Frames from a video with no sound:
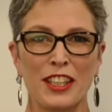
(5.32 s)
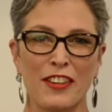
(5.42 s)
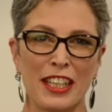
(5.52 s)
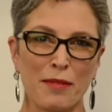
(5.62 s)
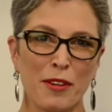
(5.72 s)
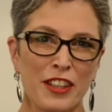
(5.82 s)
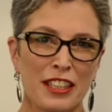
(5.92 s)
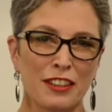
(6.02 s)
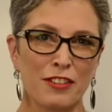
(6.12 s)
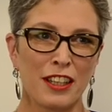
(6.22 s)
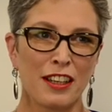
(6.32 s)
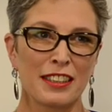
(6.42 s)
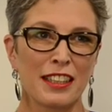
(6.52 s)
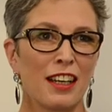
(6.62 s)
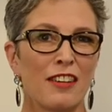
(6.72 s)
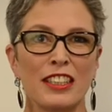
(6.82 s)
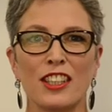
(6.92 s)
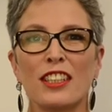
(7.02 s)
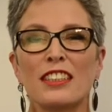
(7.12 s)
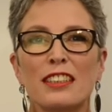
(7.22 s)
ich werde immer wieder gefragt, ja, was
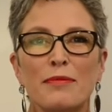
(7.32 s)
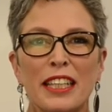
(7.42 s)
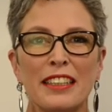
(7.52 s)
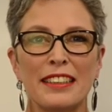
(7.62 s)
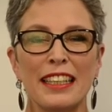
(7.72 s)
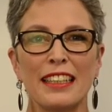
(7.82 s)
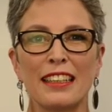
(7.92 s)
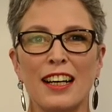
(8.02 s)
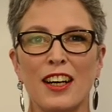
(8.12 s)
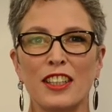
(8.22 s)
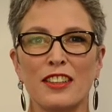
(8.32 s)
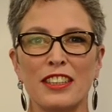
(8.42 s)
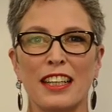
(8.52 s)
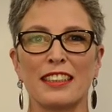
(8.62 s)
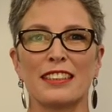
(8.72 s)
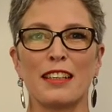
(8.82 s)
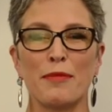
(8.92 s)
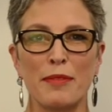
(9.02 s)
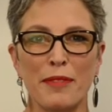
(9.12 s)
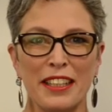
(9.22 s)
ist jetzt das Medizinrat und was hat das denn
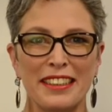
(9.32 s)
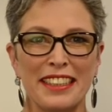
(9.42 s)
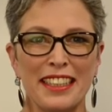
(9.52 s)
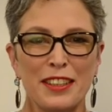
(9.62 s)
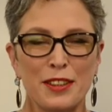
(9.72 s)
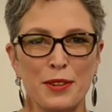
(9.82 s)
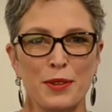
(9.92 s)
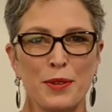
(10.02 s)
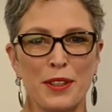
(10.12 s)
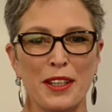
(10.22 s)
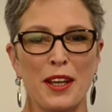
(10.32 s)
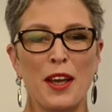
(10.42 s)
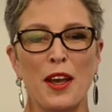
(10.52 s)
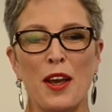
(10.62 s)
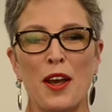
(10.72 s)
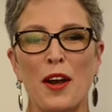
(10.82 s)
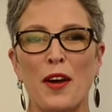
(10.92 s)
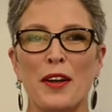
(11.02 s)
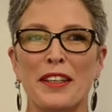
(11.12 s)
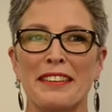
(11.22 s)
mit Medizin zu tun?
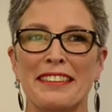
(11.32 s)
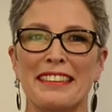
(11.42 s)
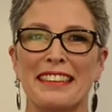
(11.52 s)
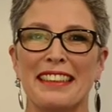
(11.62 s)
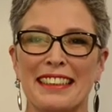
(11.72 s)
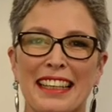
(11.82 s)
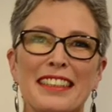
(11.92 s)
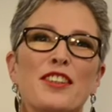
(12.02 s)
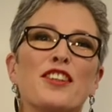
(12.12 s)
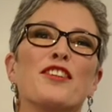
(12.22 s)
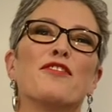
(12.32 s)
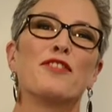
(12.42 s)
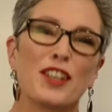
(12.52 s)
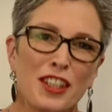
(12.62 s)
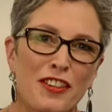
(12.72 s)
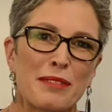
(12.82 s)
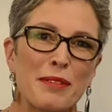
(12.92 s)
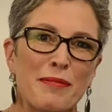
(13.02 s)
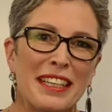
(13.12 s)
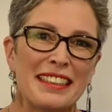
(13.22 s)
Und es hat natürlich wirklich was
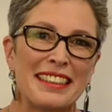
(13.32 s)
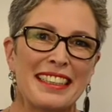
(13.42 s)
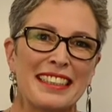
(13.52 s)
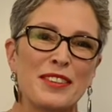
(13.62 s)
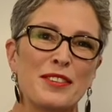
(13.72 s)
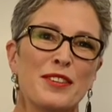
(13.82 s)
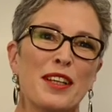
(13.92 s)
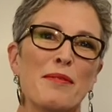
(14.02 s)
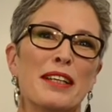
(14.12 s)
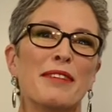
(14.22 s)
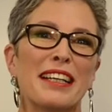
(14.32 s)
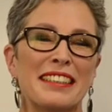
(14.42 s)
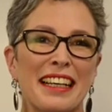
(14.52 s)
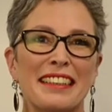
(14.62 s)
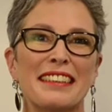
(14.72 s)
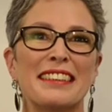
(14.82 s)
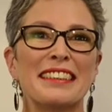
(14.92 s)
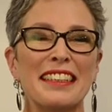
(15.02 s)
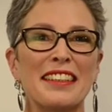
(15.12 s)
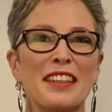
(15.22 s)
mit Medizin zu tun, aber in einem ganz anderen
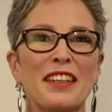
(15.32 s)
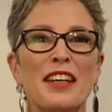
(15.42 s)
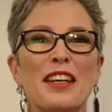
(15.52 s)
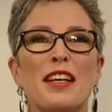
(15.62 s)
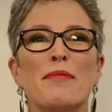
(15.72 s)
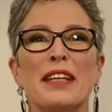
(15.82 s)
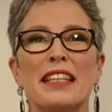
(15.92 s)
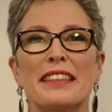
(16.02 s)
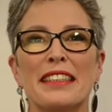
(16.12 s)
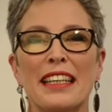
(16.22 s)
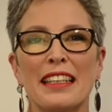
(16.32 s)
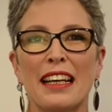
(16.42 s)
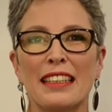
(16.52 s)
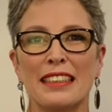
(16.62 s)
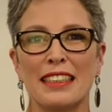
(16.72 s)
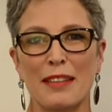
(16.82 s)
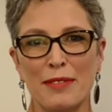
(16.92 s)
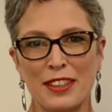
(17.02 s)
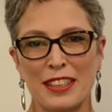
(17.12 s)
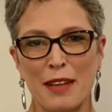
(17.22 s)
Sinne. Medizin heißt in
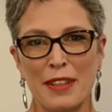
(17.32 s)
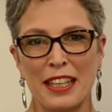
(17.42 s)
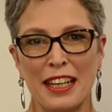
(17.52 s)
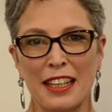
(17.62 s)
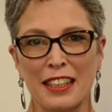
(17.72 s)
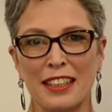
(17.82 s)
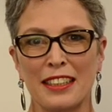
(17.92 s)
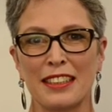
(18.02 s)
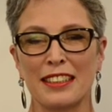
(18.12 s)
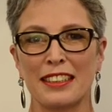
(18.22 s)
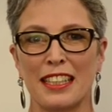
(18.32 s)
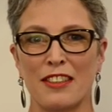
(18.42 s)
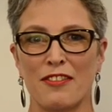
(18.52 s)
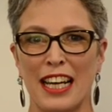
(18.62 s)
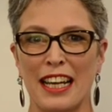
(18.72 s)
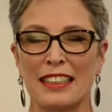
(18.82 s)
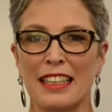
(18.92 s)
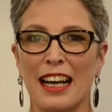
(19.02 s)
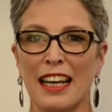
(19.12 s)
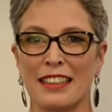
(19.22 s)
dem Zusammenhang, es ist eine
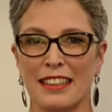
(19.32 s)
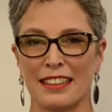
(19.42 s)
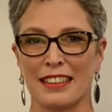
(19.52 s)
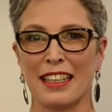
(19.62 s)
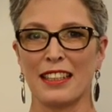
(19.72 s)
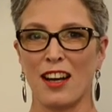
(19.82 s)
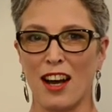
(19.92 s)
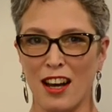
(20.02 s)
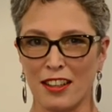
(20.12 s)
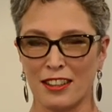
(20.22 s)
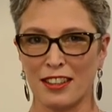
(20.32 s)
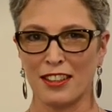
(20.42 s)
Weisheit, es ist ein Rat.